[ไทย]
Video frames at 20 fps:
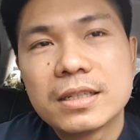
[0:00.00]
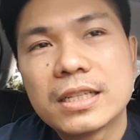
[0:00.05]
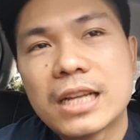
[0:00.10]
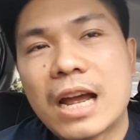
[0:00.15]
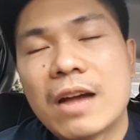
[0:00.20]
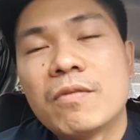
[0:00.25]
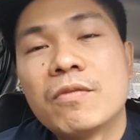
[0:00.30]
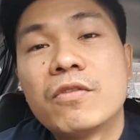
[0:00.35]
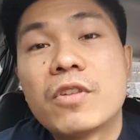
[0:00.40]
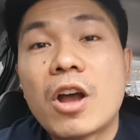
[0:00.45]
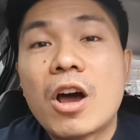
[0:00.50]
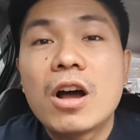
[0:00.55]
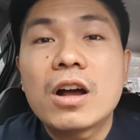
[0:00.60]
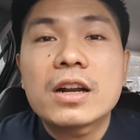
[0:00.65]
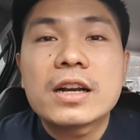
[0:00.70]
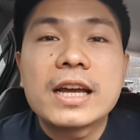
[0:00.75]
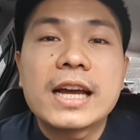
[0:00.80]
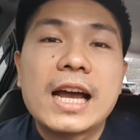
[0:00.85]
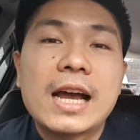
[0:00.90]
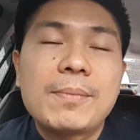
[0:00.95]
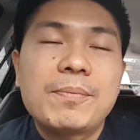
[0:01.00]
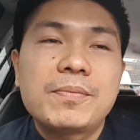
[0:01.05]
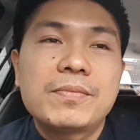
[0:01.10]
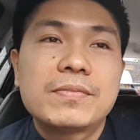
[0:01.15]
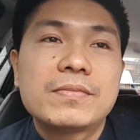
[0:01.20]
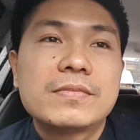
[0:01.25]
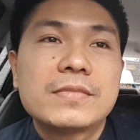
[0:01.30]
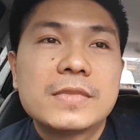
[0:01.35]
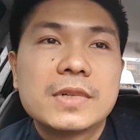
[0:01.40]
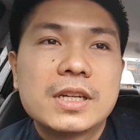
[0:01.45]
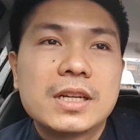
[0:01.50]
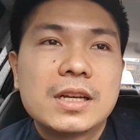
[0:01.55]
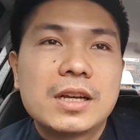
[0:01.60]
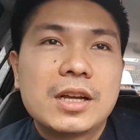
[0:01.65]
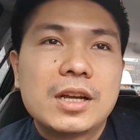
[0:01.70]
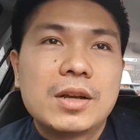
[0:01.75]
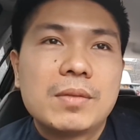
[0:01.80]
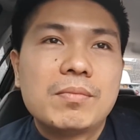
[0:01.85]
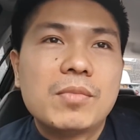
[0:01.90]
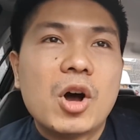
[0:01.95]
ทำบล็อกนะครับ
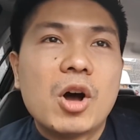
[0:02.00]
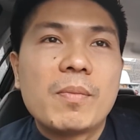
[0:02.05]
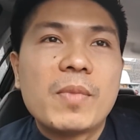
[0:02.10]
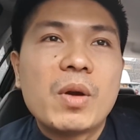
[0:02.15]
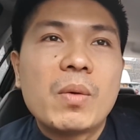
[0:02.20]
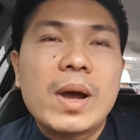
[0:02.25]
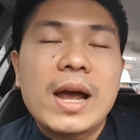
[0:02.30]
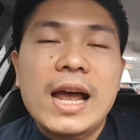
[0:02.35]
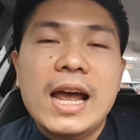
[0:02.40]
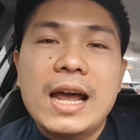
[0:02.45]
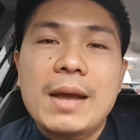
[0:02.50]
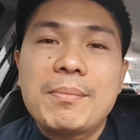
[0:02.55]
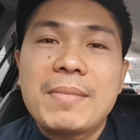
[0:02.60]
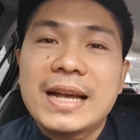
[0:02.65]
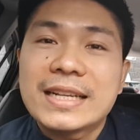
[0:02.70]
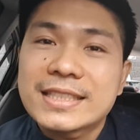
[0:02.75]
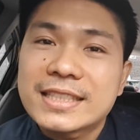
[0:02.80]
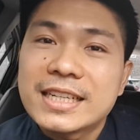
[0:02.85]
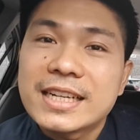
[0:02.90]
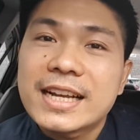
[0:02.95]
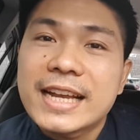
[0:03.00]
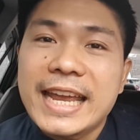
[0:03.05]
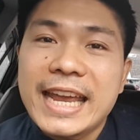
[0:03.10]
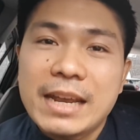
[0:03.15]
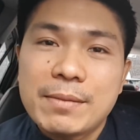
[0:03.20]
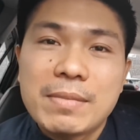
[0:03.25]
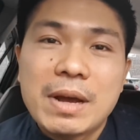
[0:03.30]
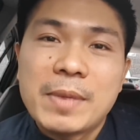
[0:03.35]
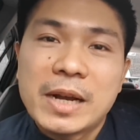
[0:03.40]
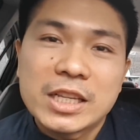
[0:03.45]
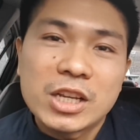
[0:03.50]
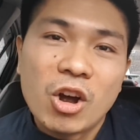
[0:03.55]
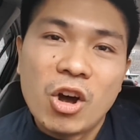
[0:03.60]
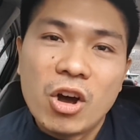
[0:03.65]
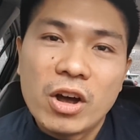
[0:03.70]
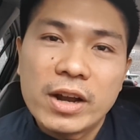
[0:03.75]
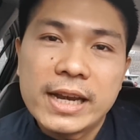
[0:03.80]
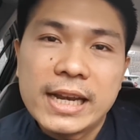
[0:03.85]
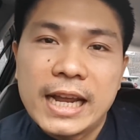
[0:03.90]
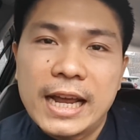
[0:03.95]
บอกไปว่า Master g a t e b a b a t
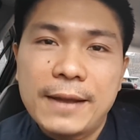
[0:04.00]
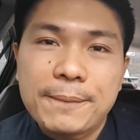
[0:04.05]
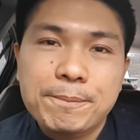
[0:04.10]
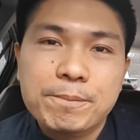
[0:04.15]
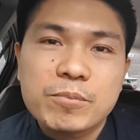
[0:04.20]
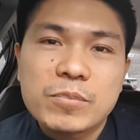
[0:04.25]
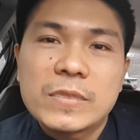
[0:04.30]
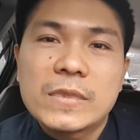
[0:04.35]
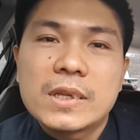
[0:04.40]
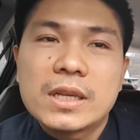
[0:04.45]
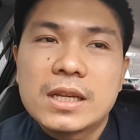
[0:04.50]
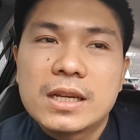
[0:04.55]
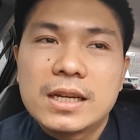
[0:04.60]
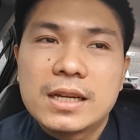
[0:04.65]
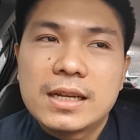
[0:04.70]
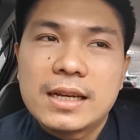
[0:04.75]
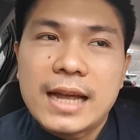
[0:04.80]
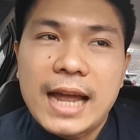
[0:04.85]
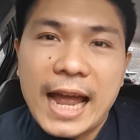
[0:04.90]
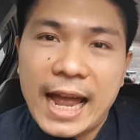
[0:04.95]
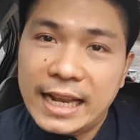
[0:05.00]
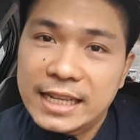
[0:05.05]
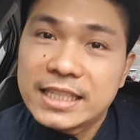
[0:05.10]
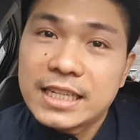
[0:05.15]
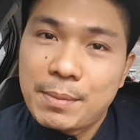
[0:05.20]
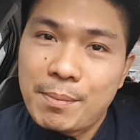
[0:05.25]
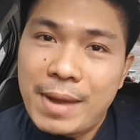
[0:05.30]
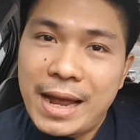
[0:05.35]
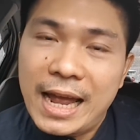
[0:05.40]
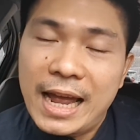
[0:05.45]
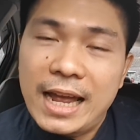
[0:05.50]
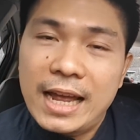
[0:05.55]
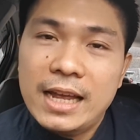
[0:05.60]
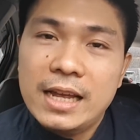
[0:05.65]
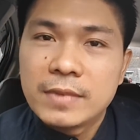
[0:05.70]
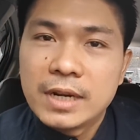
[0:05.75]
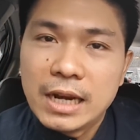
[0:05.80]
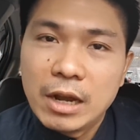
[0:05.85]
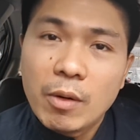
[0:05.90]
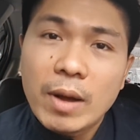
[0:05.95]
o s เนี่ย อาจจะมา
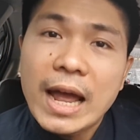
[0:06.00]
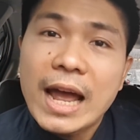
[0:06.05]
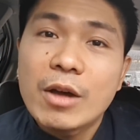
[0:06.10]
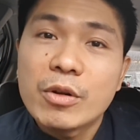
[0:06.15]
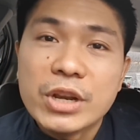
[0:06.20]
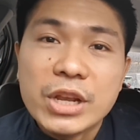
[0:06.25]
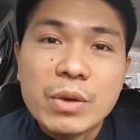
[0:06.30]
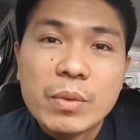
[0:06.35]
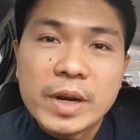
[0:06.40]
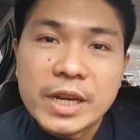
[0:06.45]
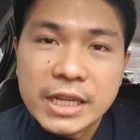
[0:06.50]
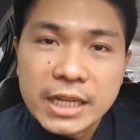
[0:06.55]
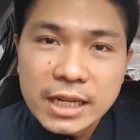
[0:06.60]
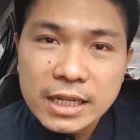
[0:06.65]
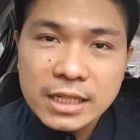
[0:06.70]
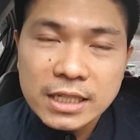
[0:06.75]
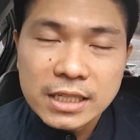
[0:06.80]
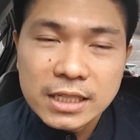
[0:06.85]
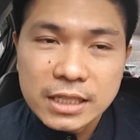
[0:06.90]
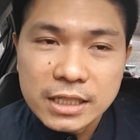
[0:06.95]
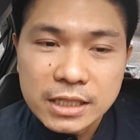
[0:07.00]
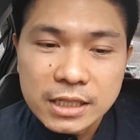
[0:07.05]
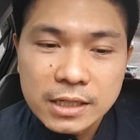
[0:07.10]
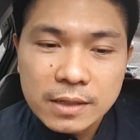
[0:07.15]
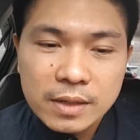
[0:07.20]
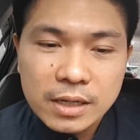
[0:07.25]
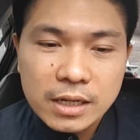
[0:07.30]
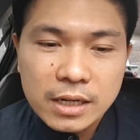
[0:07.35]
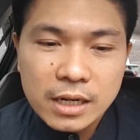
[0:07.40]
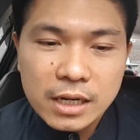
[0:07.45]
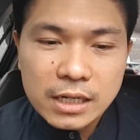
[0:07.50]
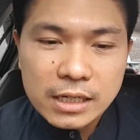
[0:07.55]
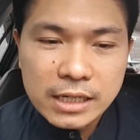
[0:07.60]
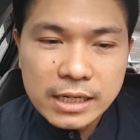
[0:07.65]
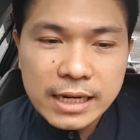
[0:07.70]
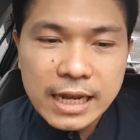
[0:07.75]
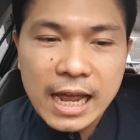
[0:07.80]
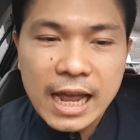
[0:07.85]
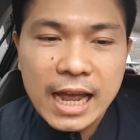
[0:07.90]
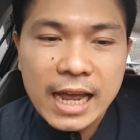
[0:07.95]
แล้วข่าวดีวันนี้ก็คือ
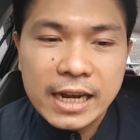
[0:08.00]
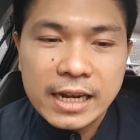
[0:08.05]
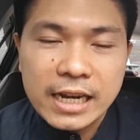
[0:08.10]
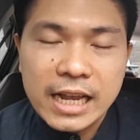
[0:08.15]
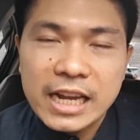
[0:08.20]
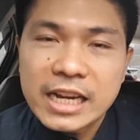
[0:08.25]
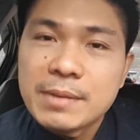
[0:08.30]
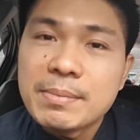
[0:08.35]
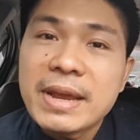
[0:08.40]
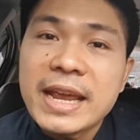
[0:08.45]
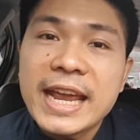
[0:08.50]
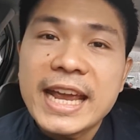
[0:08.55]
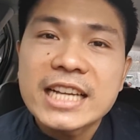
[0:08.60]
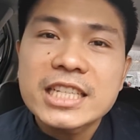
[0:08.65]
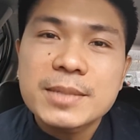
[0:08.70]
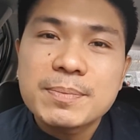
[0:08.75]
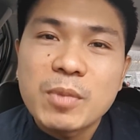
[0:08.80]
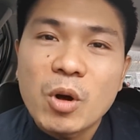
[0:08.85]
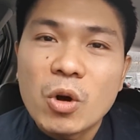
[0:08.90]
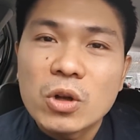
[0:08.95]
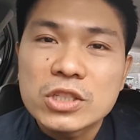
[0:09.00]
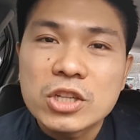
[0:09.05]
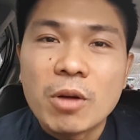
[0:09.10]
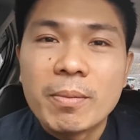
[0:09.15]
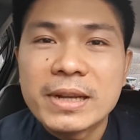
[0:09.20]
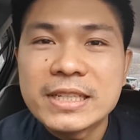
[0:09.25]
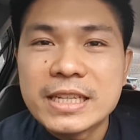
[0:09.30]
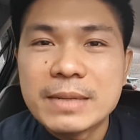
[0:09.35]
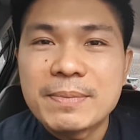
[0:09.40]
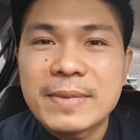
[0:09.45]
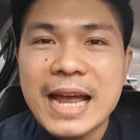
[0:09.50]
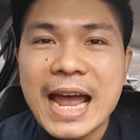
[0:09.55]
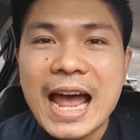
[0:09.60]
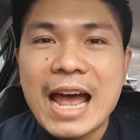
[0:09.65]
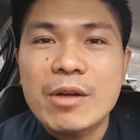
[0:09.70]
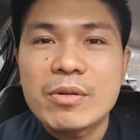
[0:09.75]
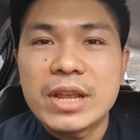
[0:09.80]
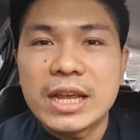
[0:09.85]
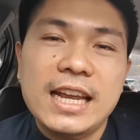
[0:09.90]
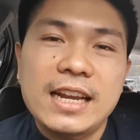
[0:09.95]
ที่งาน Anime Expo 2019
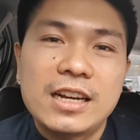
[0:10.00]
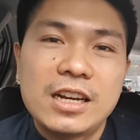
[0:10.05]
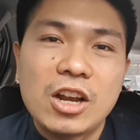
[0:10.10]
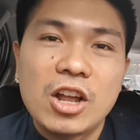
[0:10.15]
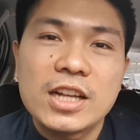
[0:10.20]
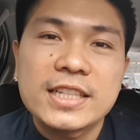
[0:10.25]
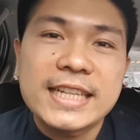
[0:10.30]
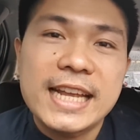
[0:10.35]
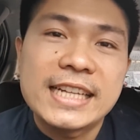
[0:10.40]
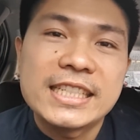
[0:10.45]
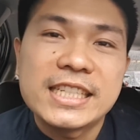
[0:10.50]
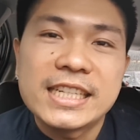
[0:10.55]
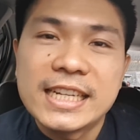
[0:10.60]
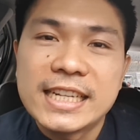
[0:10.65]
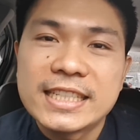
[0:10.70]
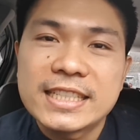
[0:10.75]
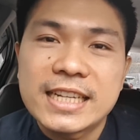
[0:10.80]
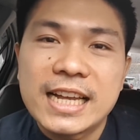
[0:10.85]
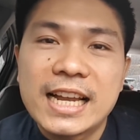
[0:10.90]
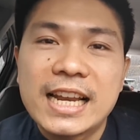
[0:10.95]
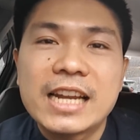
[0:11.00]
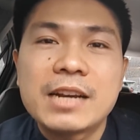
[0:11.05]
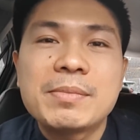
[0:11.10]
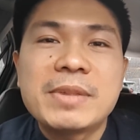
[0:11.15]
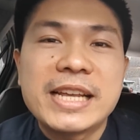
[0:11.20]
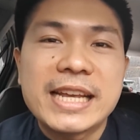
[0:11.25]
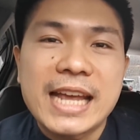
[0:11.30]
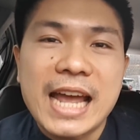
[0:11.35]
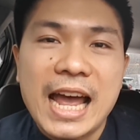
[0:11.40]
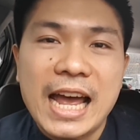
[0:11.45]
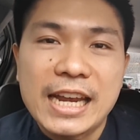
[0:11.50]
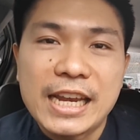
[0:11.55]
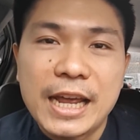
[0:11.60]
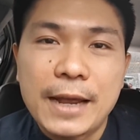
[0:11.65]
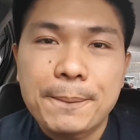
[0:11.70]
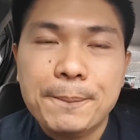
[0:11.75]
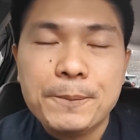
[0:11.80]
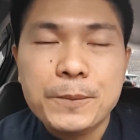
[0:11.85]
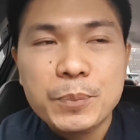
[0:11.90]
เนี่ย Los Angeles สหรัฐอเมริกาเนี่ย